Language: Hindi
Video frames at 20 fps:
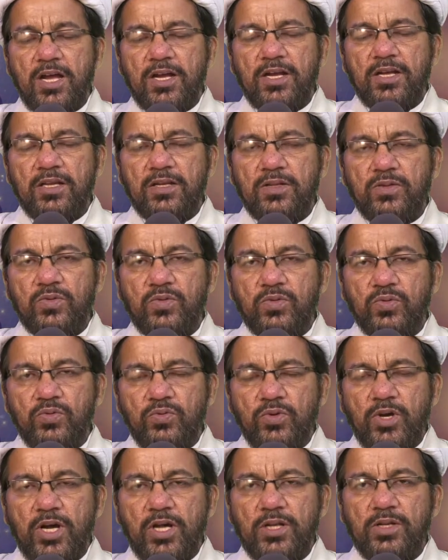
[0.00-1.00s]
अगर तू
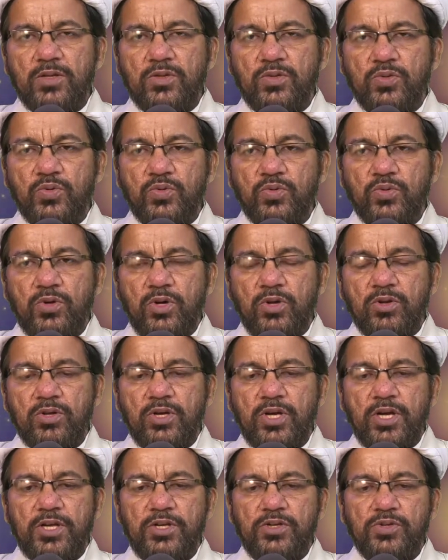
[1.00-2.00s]
हाजतों को और
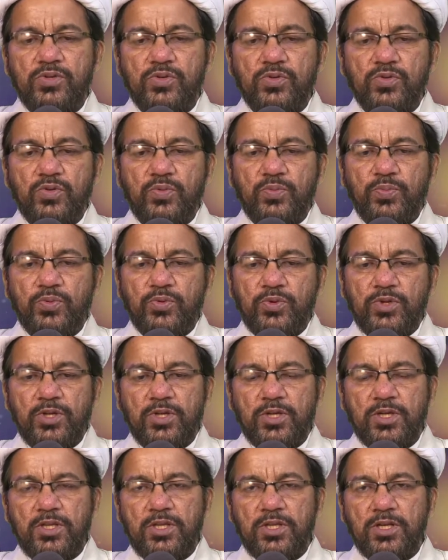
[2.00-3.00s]
ख्वाहिशों को पूरी
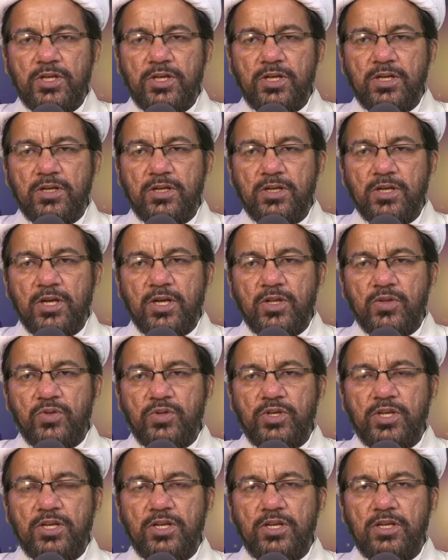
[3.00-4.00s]
कर देगा तो
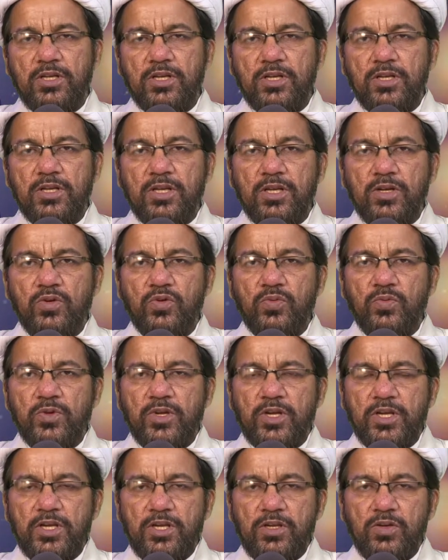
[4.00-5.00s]
यकीनन ना
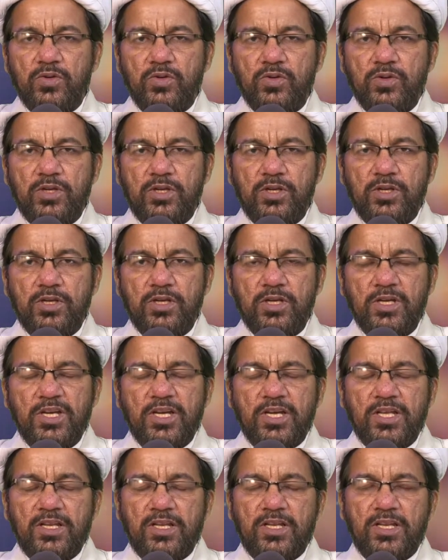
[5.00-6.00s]
गुमराही होगी
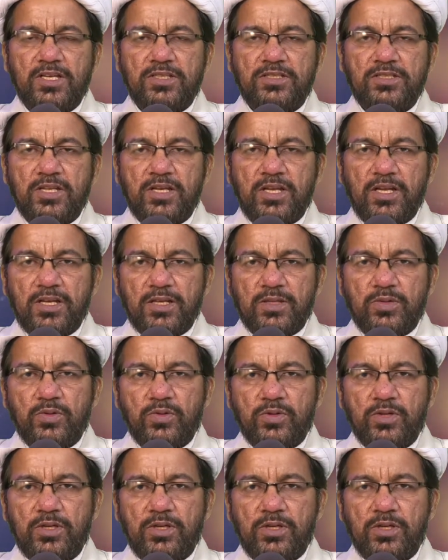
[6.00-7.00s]
ना जलालत
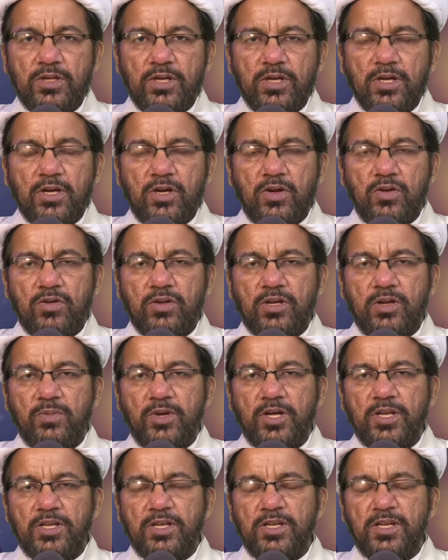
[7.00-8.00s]
होगी और
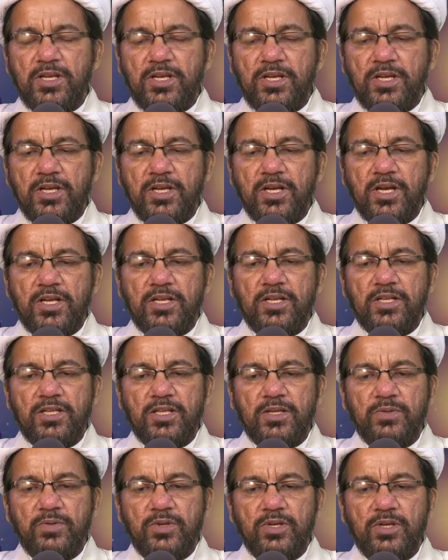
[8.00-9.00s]
हमारी नेक
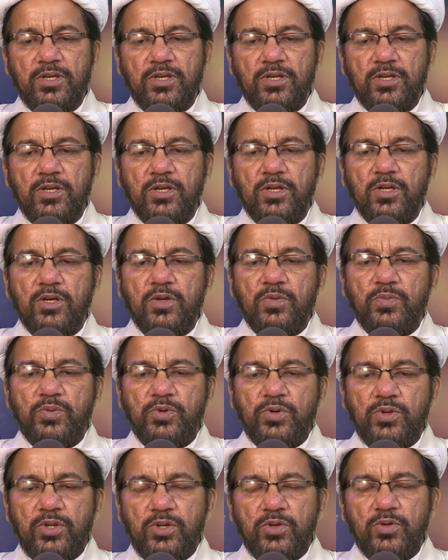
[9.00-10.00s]
हाजतें भी
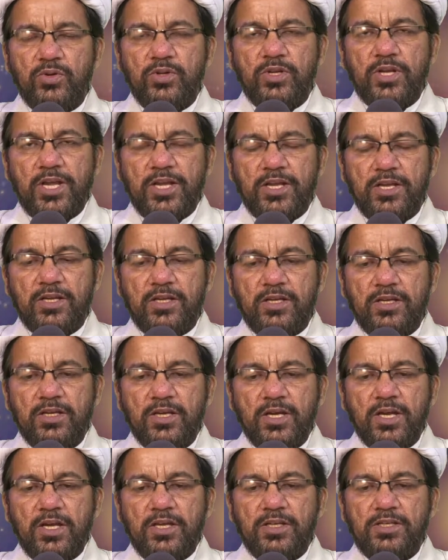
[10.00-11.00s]
पूरी हो जाएंगी
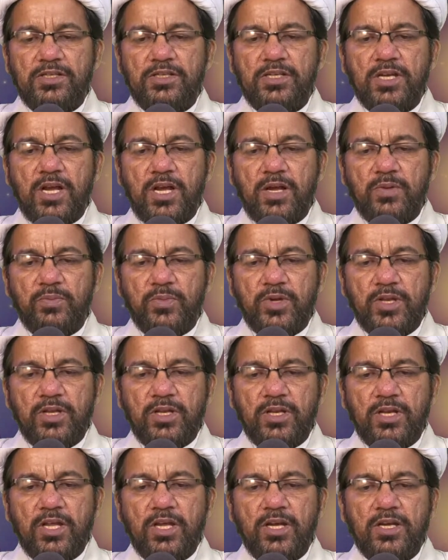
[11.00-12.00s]
या मन
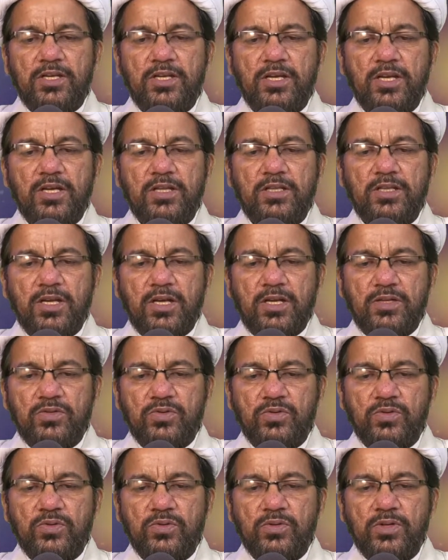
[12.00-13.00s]
ला या
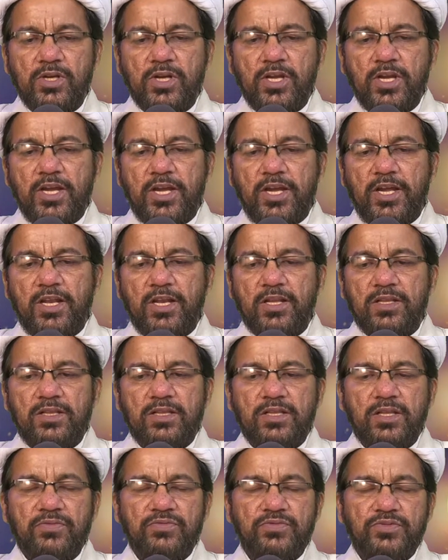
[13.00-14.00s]
ताजो इल
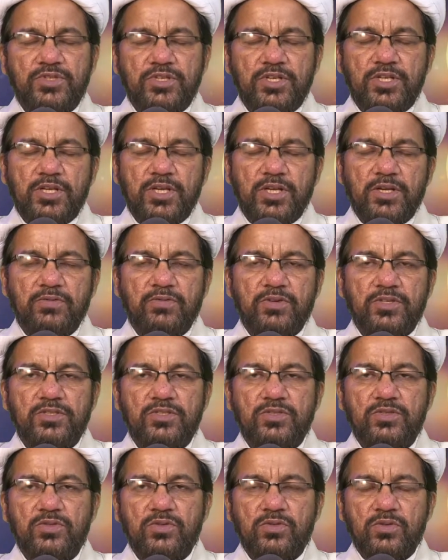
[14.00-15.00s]
तफसर व
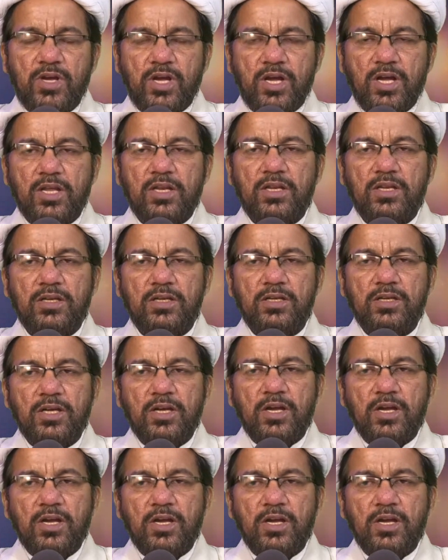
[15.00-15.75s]
सवाल